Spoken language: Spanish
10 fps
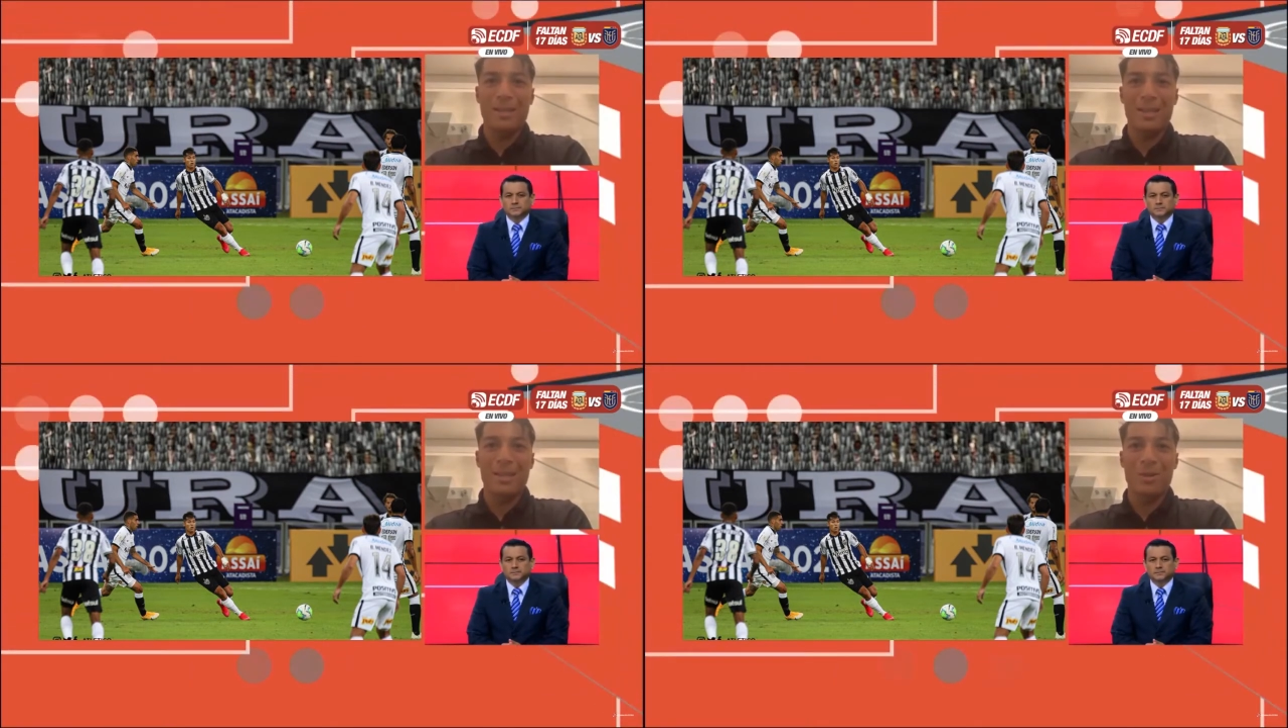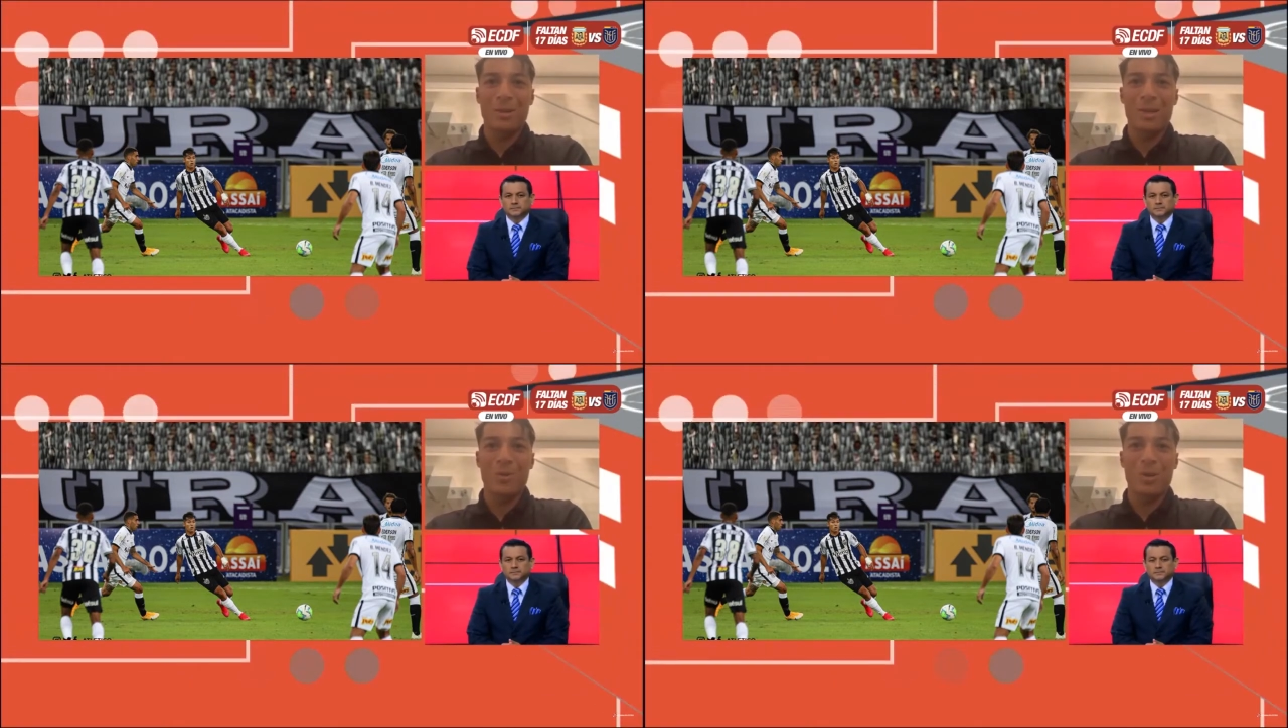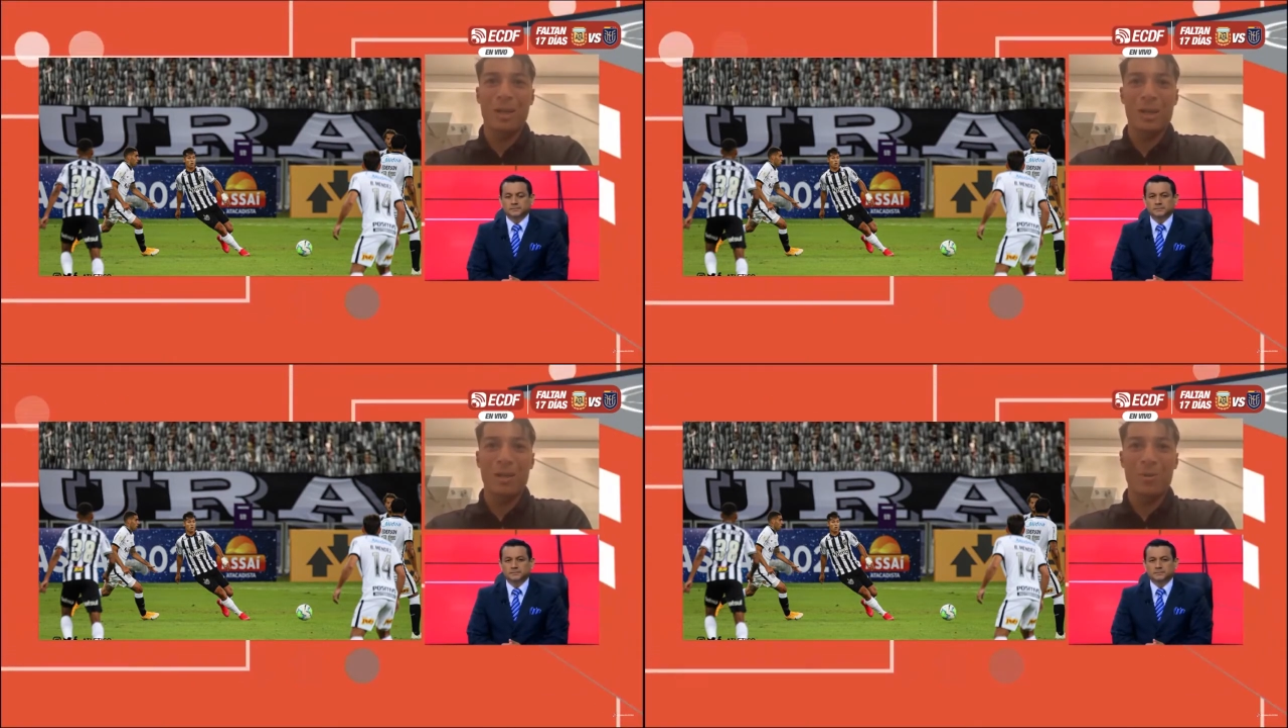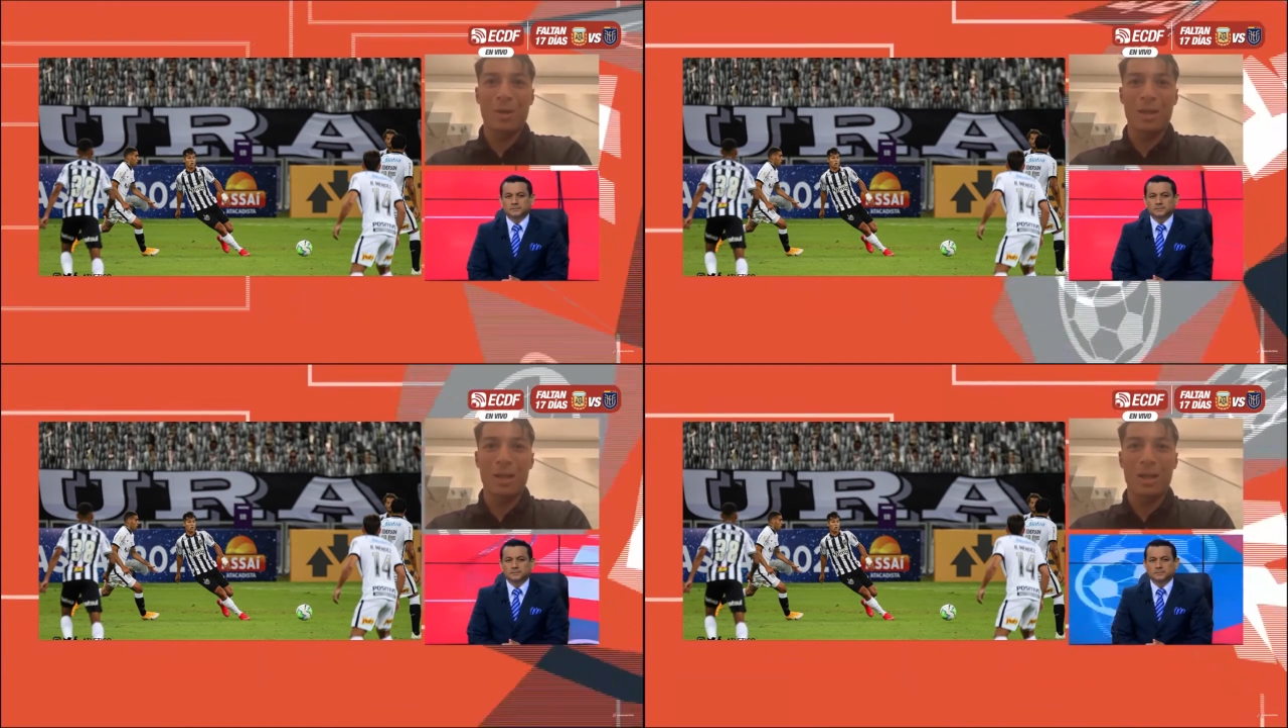selección en cualquier
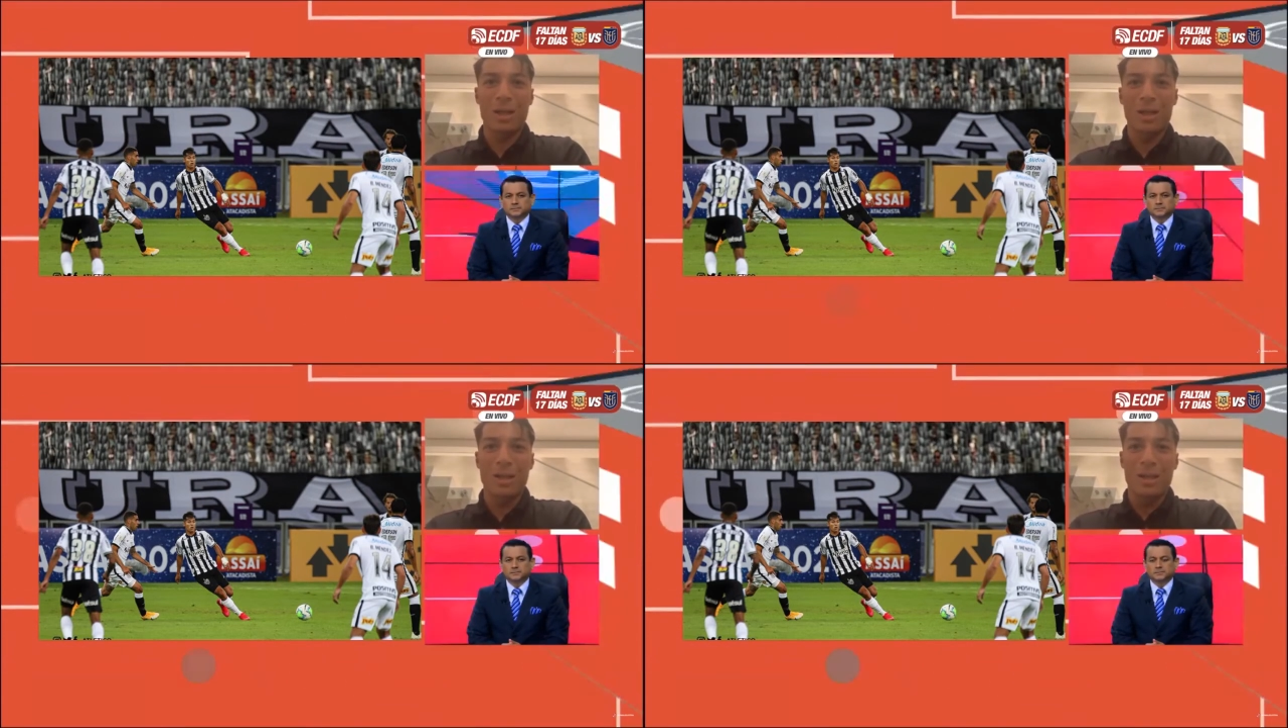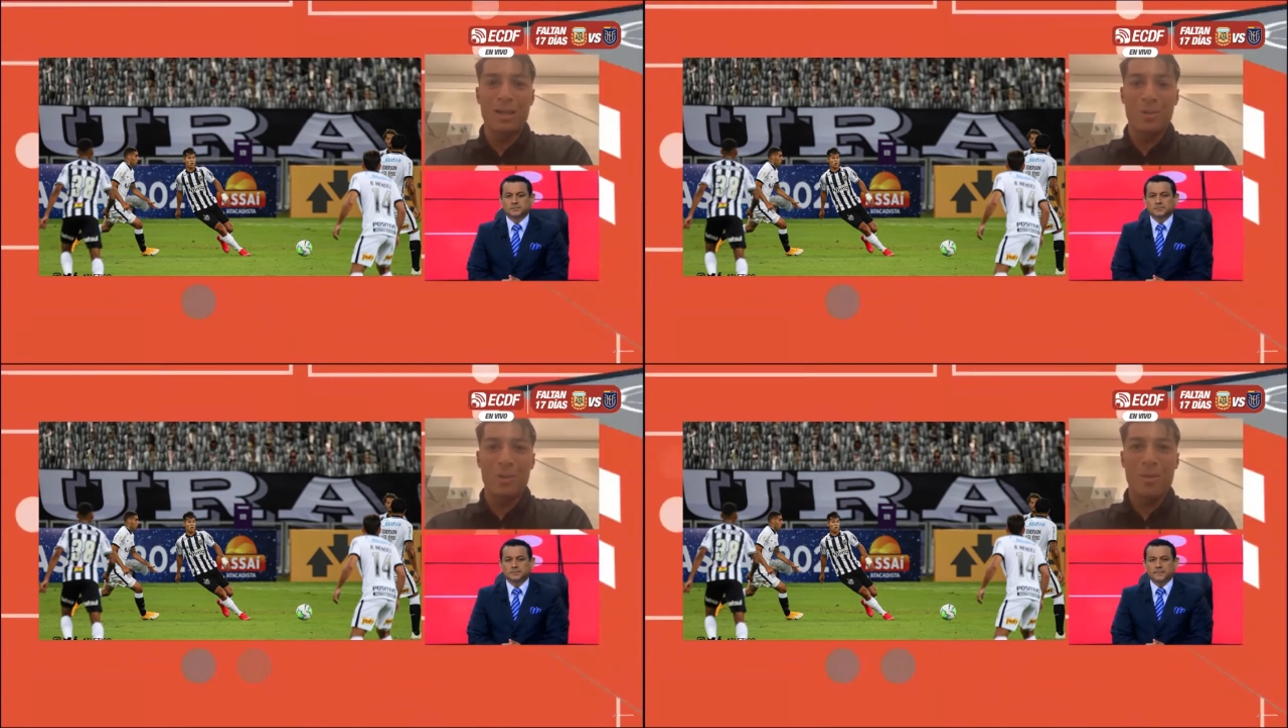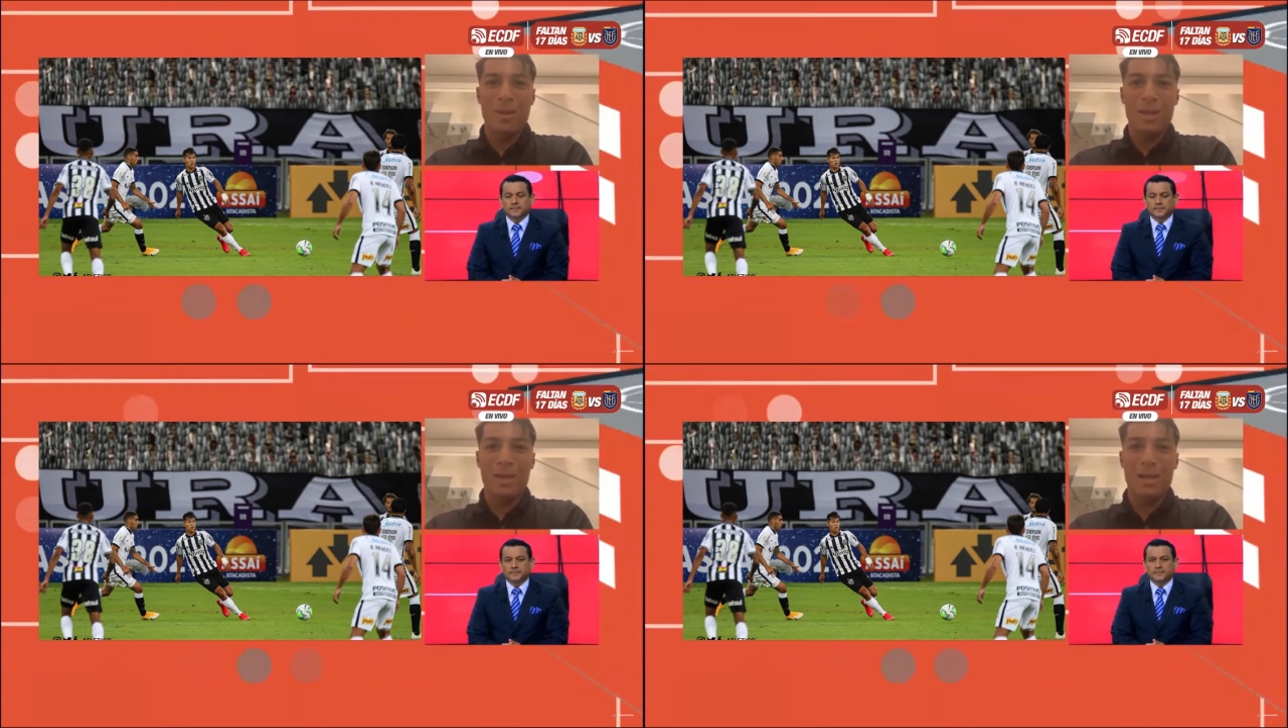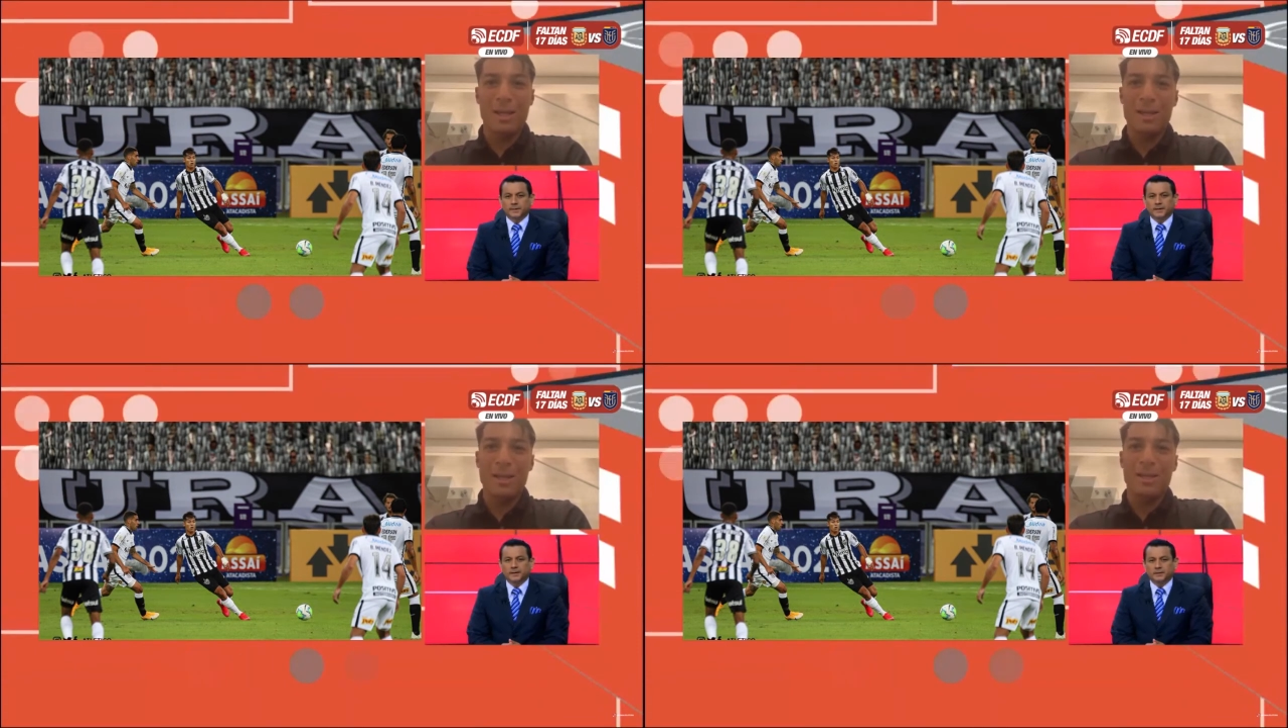lugar de, Sudamérica.